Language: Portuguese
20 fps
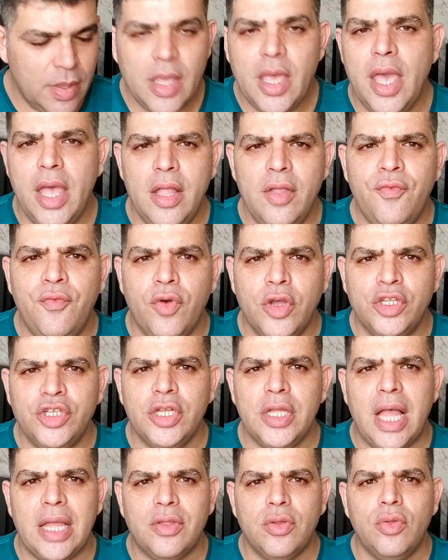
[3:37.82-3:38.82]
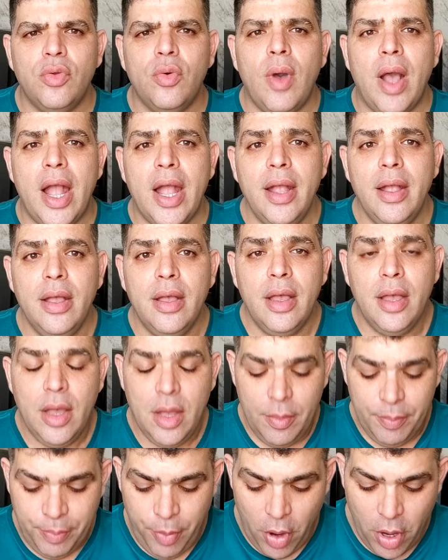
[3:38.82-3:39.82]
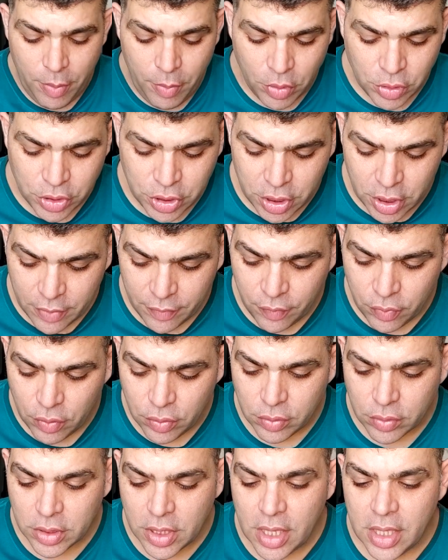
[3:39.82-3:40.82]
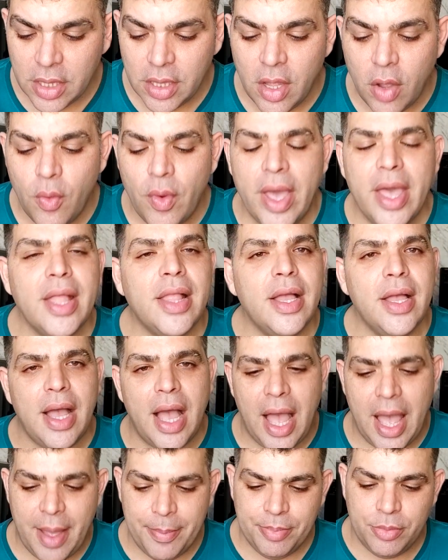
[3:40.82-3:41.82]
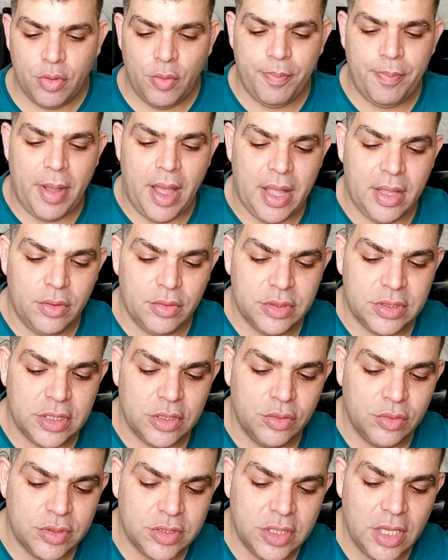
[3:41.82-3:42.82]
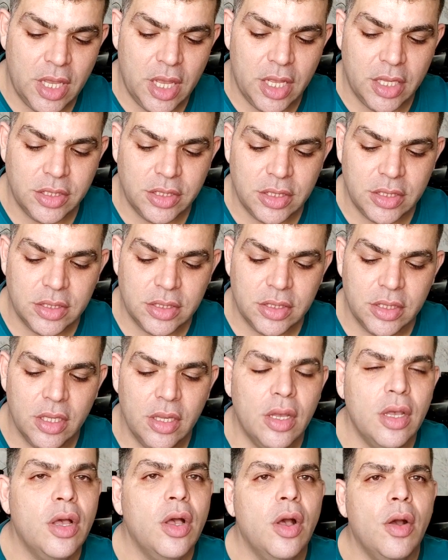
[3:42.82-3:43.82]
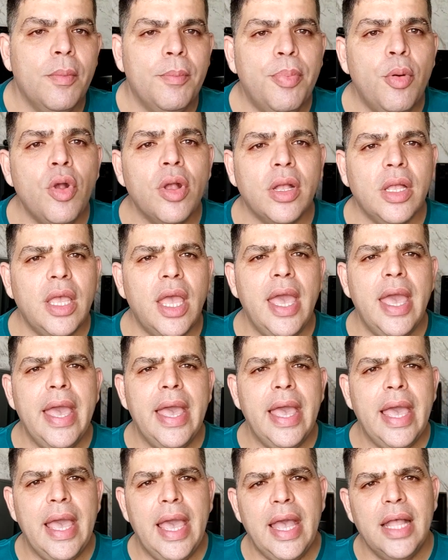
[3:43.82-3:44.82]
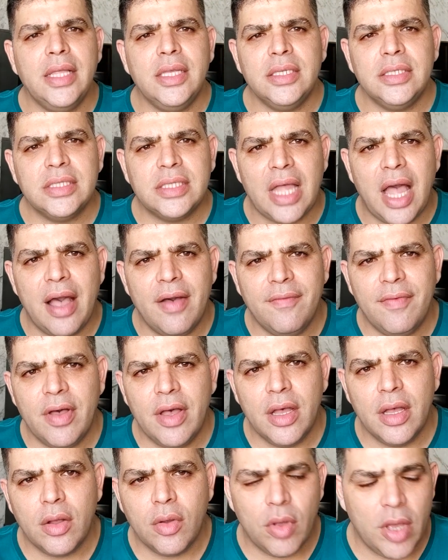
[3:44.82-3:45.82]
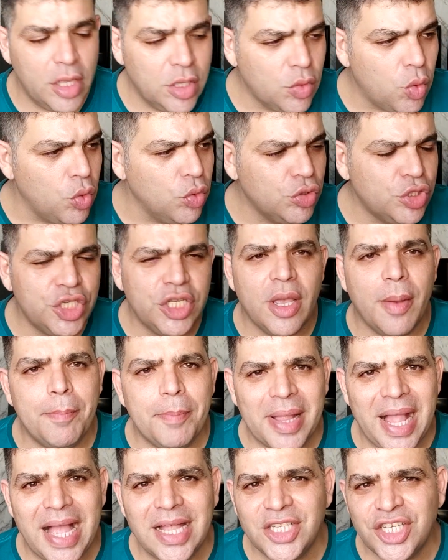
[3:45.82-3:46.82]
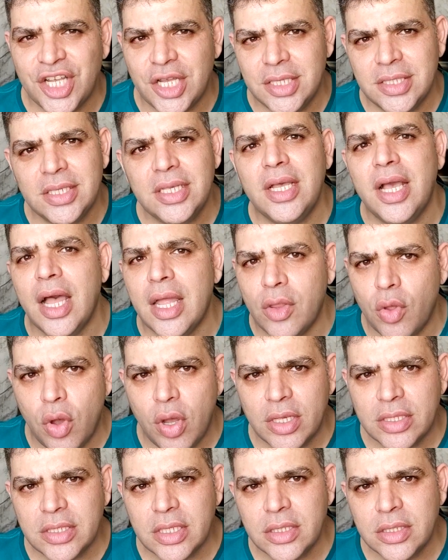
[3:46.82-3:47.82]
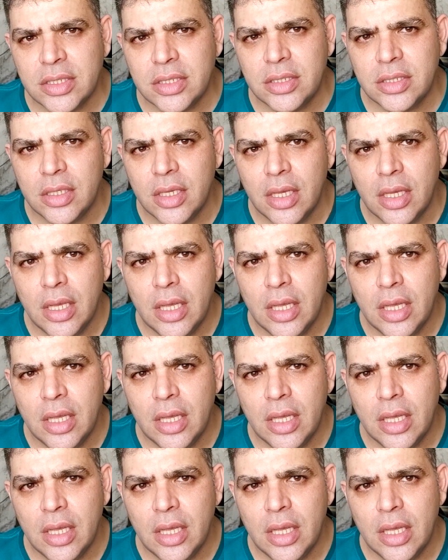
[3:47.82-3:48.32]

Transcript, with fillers: ele foi tirado do ar por motivo que ele não era apto para os anunciantes, porque ele estava, ele continha práticas enganosas